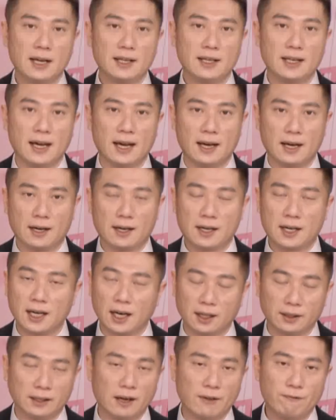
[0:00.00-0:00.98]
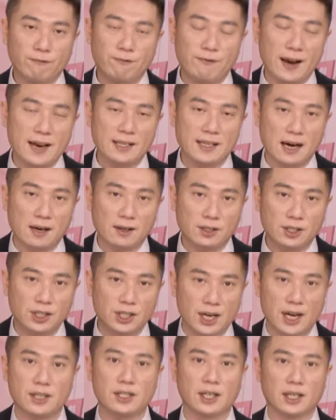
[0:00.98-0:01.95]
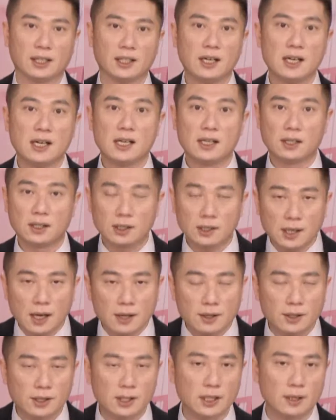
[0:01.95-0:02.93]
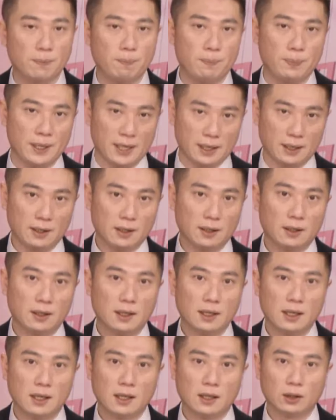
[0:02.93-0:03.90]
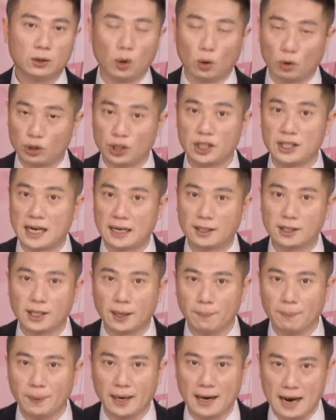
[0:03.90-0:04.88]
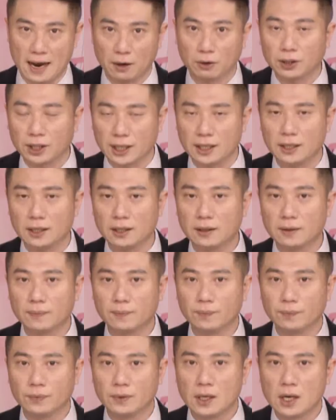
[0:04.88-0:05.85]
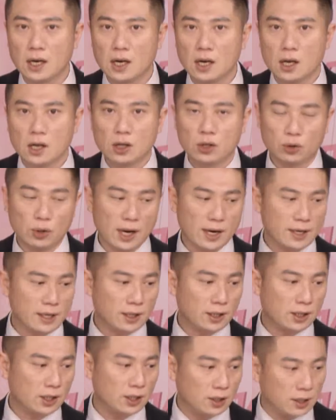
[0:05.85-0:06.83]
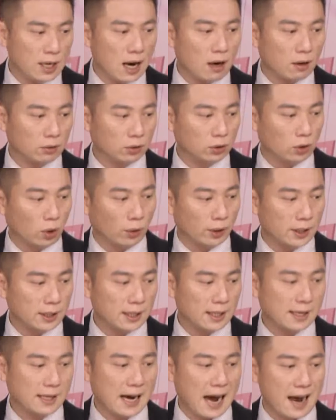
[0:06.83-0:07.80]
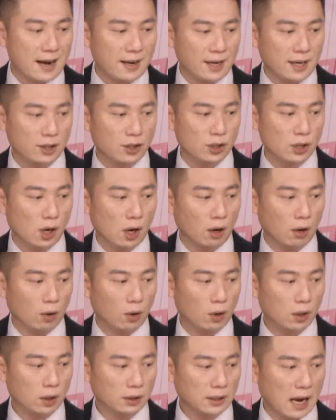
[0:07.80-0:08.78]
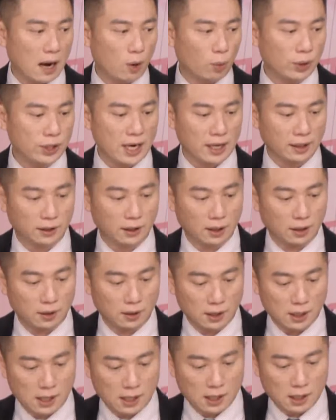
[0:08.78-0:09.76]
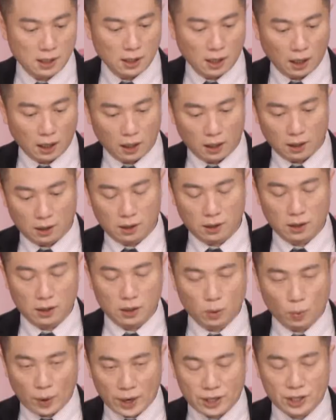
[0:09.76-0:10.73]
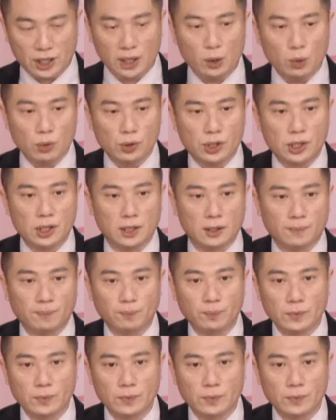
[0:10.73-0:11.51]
也可能非常接近，甚至比董事长的成本还要低。所以你只要懂了这个概念之后，那我想呢，啊，维基入市，